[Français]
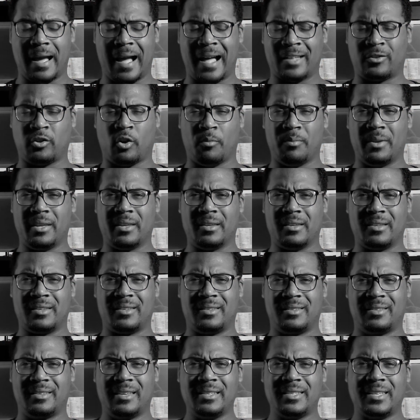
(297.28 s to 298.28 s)
attends, mais
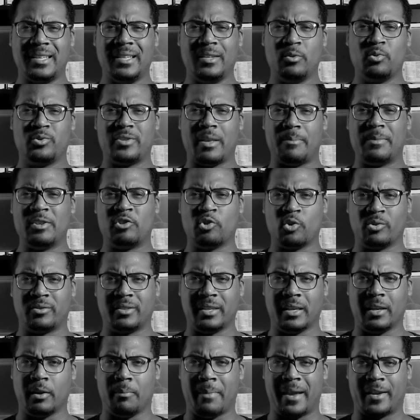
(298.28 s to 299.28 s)
Qu'est-ce qu'il nous a
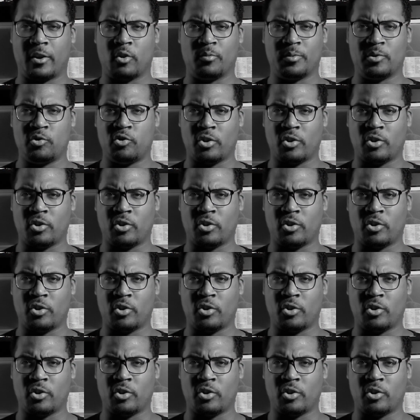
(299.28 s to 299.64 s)
mijoté, Michael B.